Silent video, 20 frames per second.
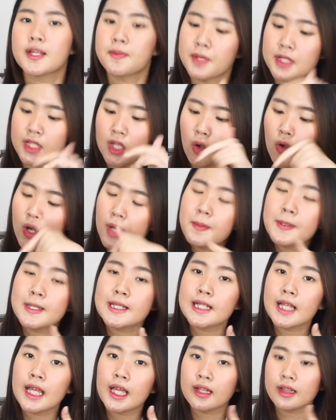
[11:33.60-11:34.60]
bisa taruh
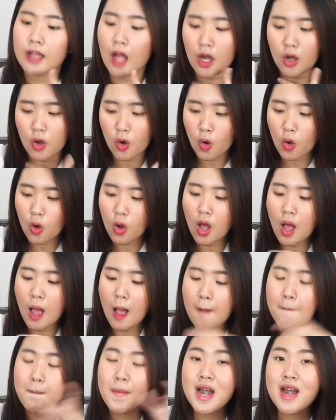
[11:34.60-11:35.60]
lipstick taruh
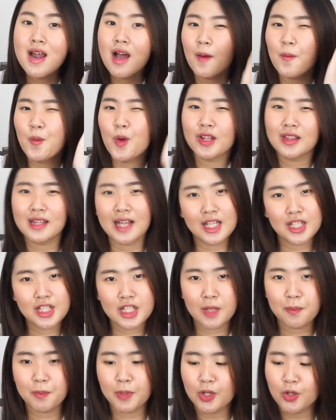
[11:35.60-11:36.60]
bedak buat touch
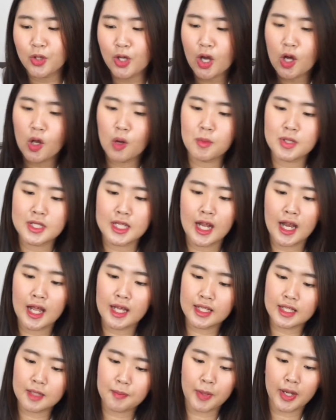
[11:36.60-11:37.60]
up gitu ya kalau misalnya
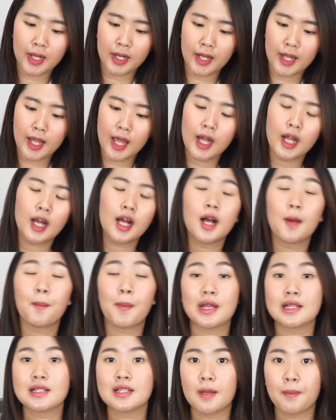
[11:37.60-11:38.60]
lagi pengen ke
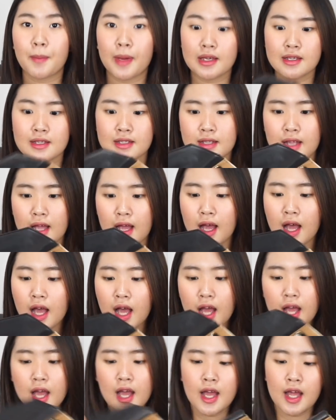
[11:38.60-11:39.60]
pesta-pesta
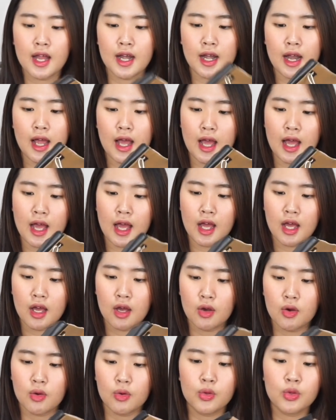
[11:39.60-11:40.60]
nah
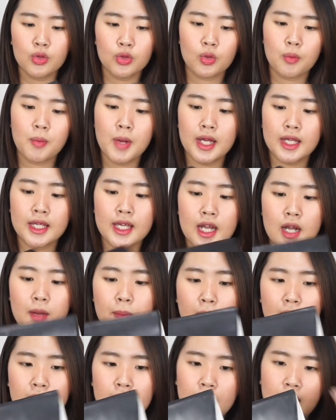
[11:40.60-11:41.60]
untuk bagian
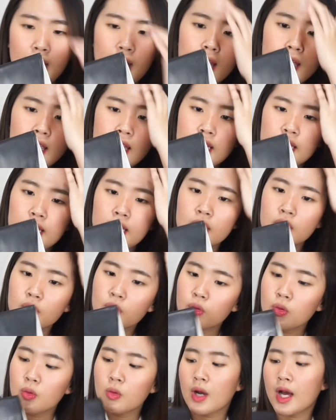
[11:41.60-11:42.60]
depannya ini
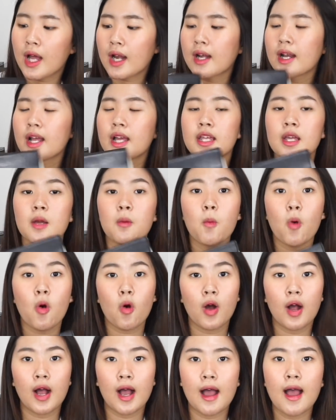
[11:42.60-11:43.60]
tuh warnanya
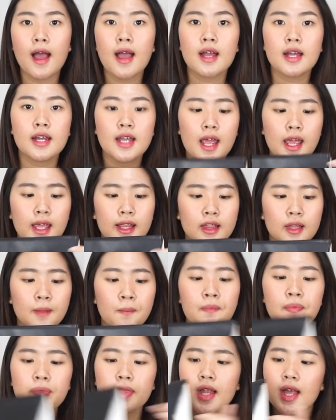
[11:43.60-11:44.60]
mocha dia hitam
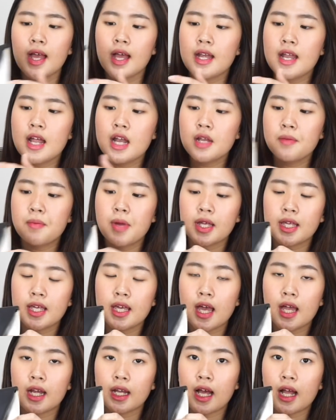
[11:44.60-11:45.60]
dan di
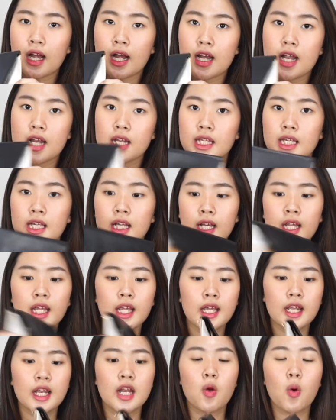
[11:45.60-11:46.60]
bagian kanan dan kiri
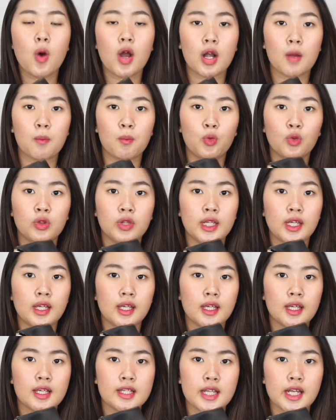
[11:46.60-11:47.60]
ini ada warna putih
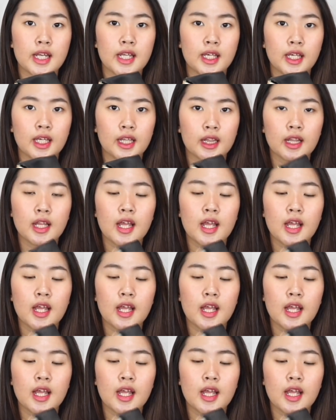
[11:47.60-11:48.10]
sedikit